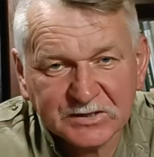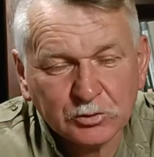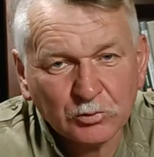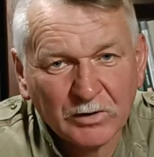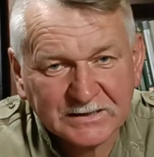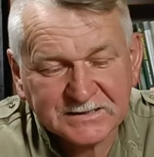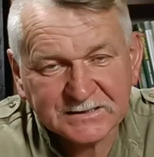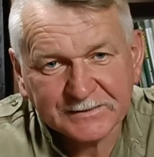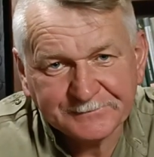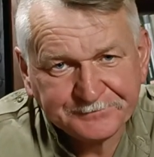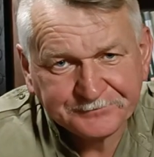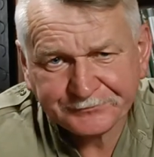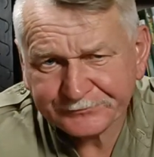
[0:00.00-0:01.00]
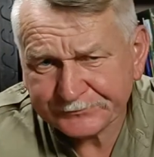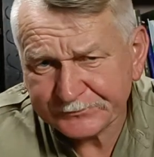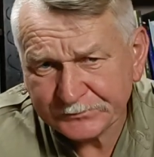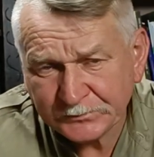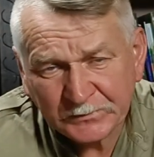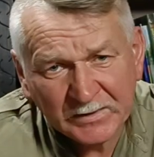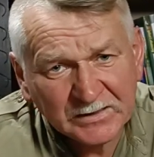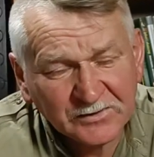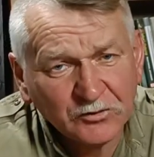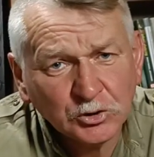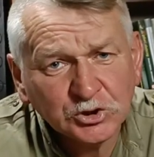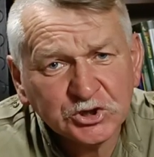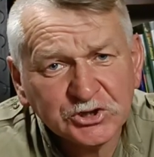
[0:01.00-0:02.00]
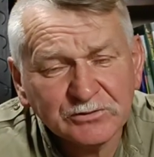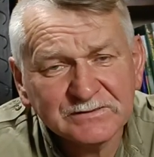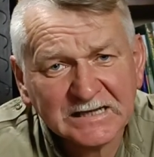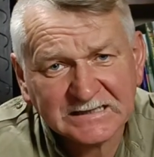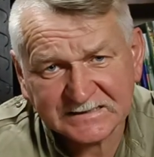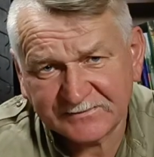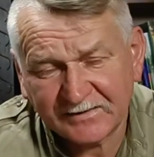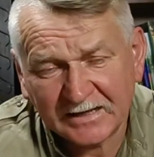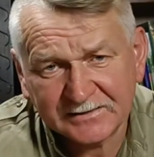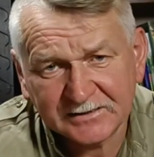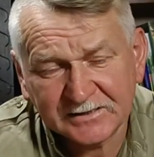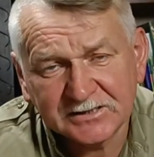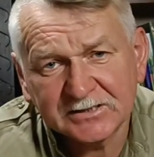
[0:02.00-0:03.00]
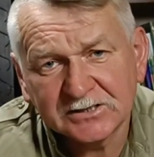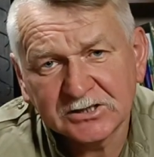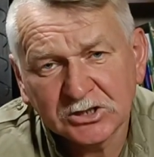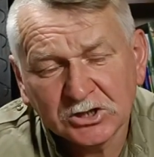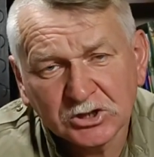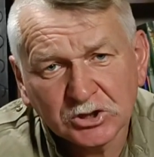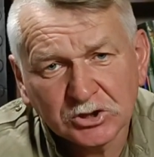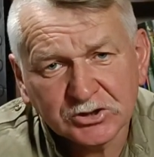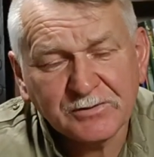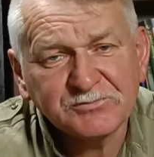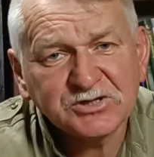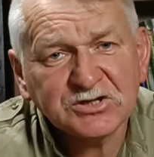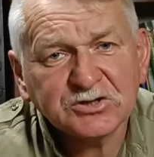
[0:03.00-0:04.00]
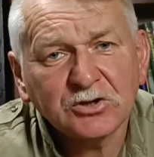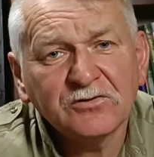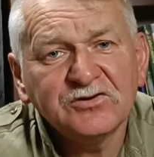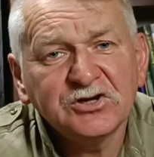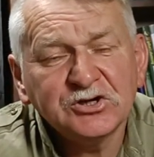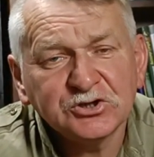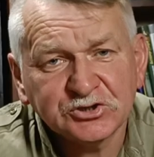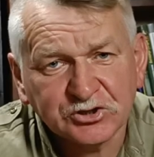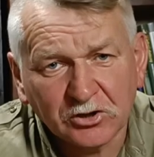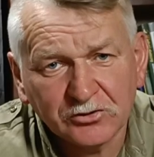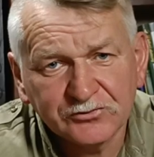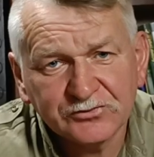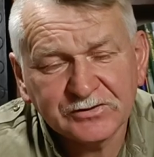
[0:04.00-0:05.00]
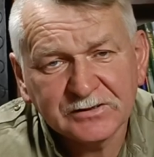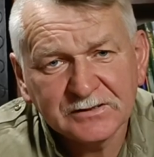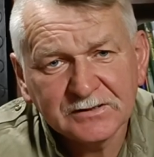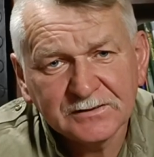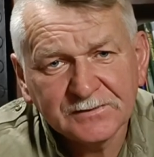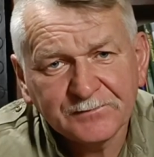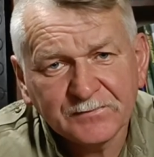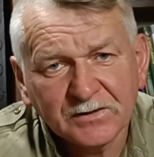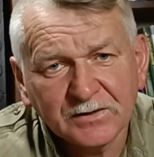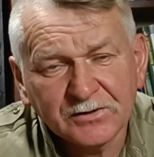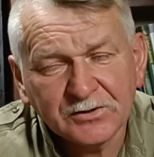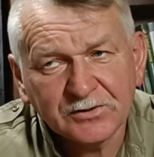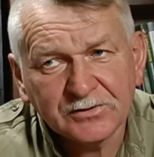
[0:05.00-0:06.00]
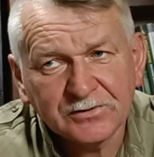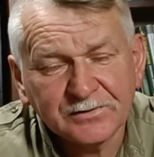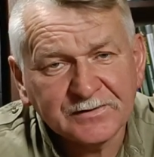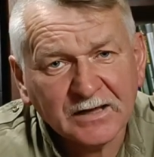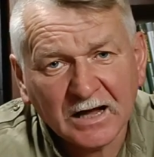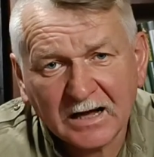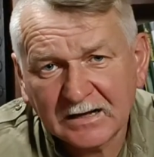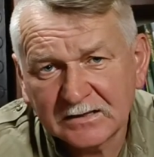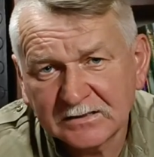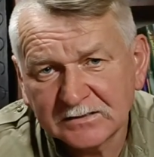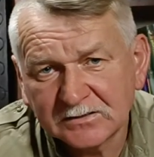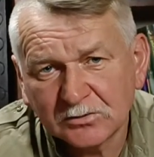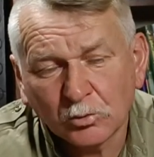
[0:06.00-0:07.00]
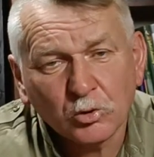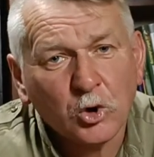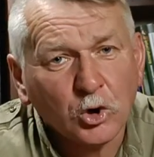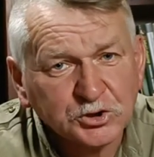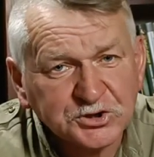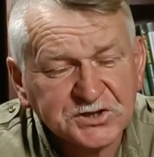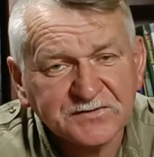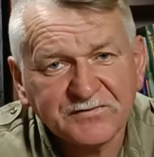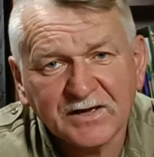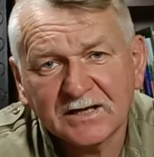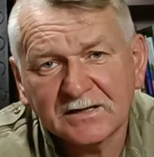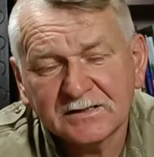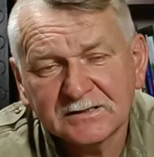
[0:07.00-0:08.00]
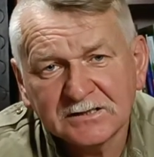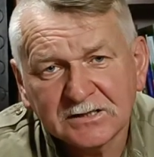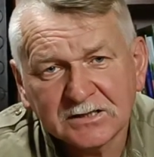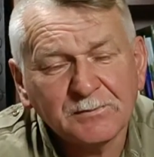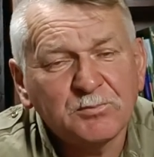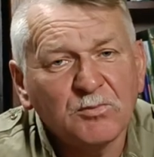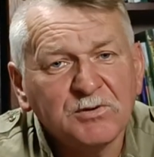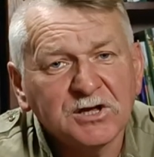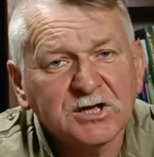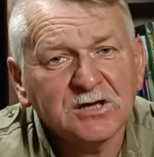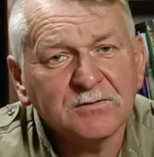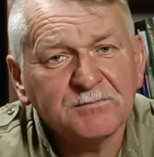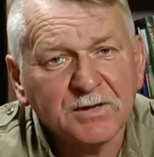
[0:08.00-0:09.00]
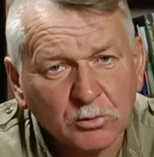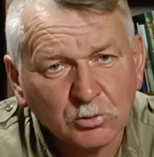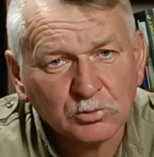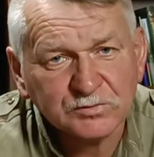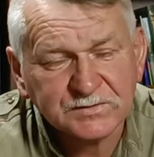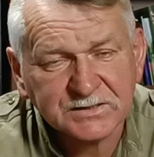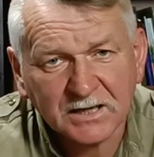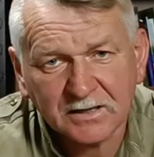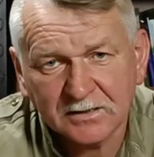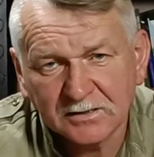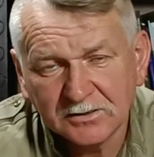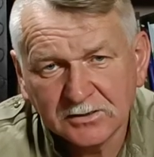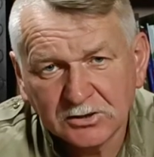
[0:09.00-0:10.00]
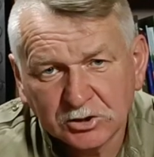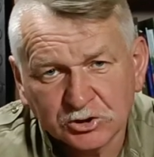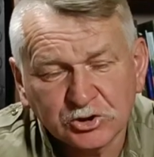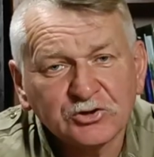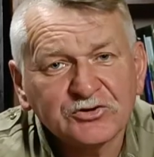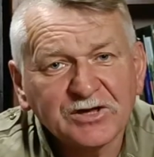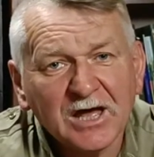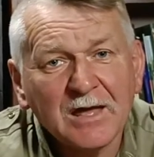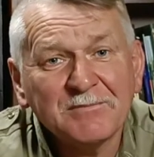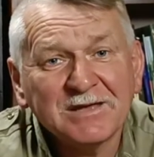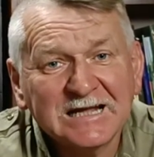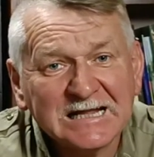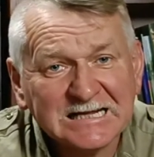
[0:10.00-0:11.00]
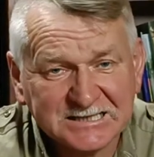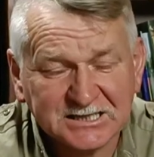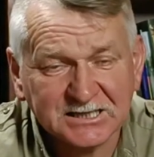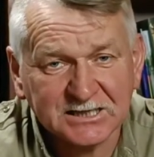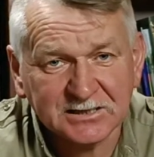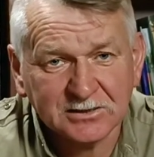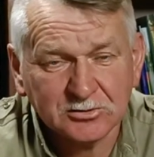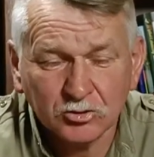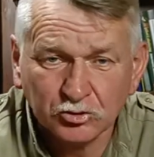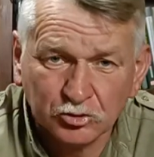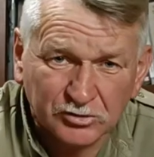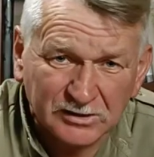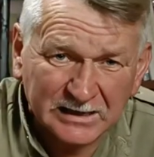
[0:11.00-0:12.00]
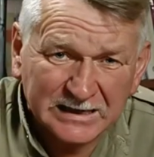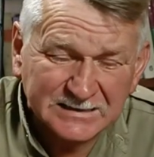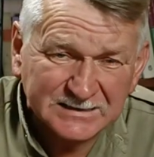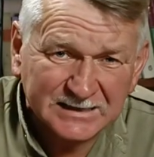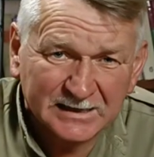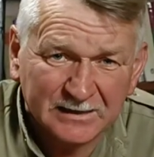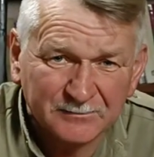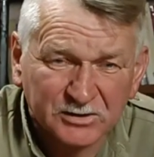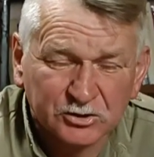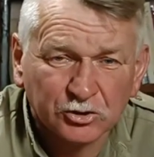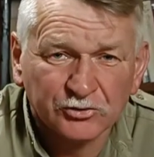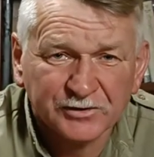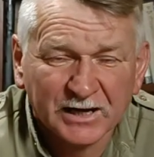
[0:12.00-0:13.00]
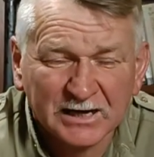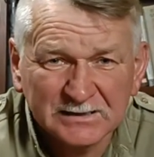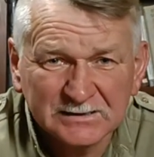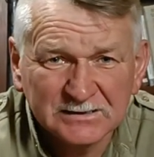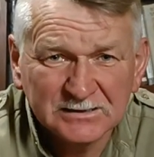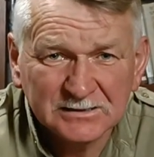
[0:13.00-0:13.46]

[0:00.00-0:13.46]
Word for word: sytuację tworzy się tak zwany tymczasowy rząd e, na uchodźstwie Republiki Białoruskiej. Rząd emigracyjny. No to taka stara metoda